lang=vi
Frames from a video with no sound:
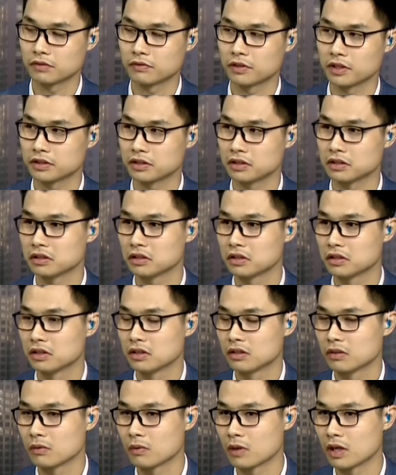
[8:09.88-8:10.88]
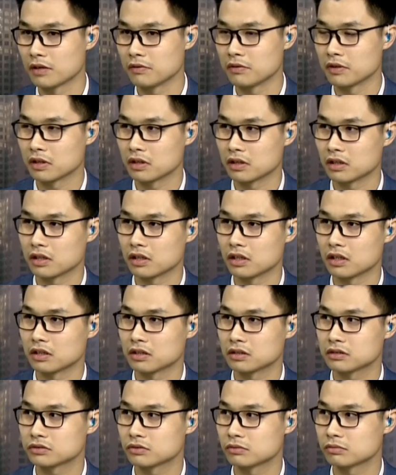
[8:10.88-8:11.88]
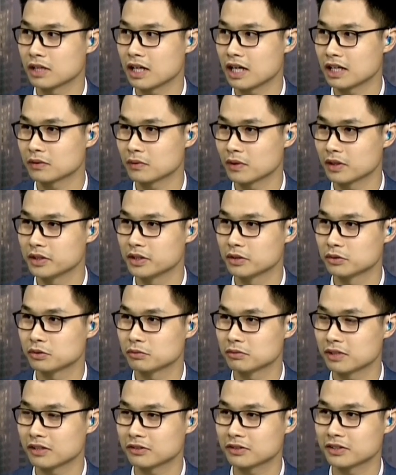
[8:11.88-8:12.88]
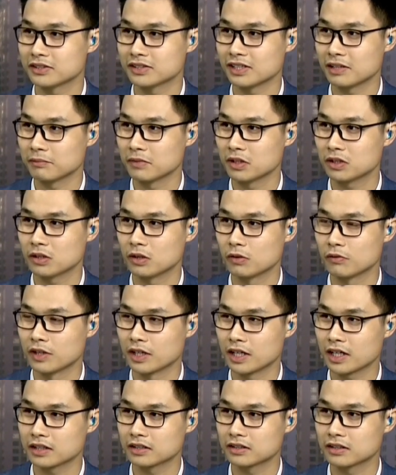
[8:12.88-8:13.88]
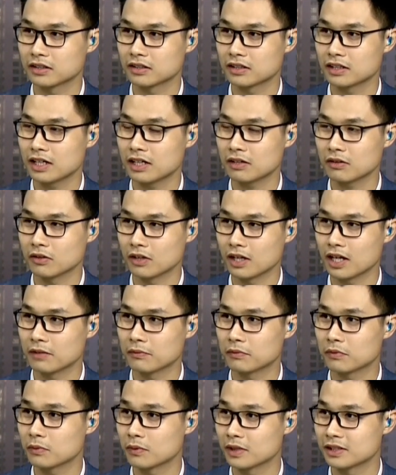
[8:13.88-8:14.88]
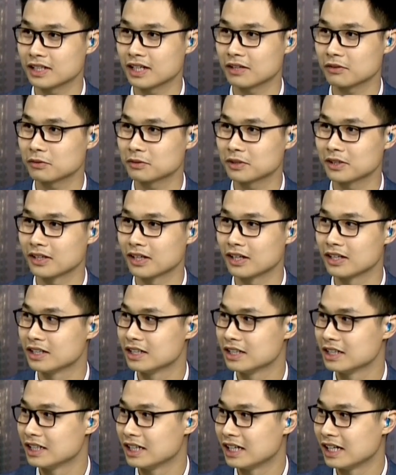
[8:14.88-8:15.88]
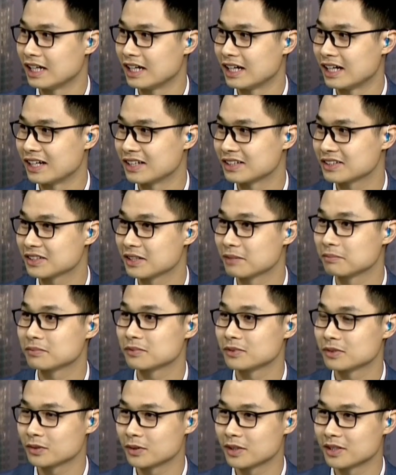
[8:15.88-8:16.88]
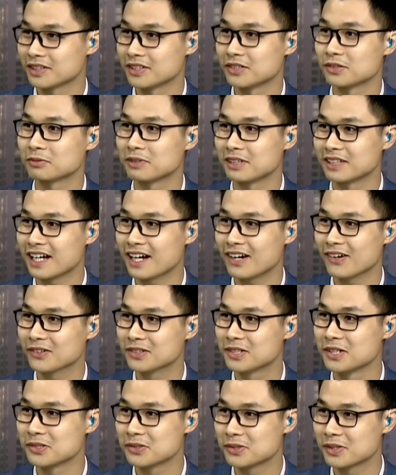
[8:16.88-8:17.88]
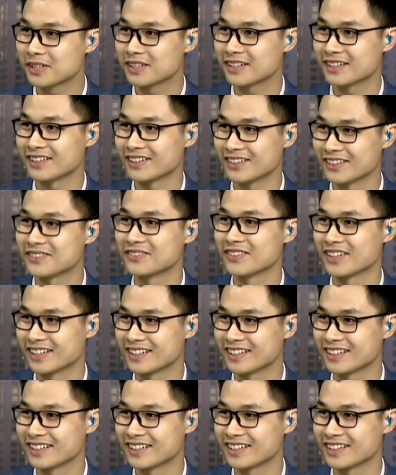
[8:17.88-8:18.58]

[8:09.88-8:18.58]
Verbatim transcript: vậy thì ngoài việc à, chúng ta ăn quá nhiều chúng ta có thể giảm bớt khẩu phần ăn ờ, khác còn lại ngoài ra cũng có thể là à, tập luyện thể dục thể thao thường xuyên Tăng để nữa, vâng,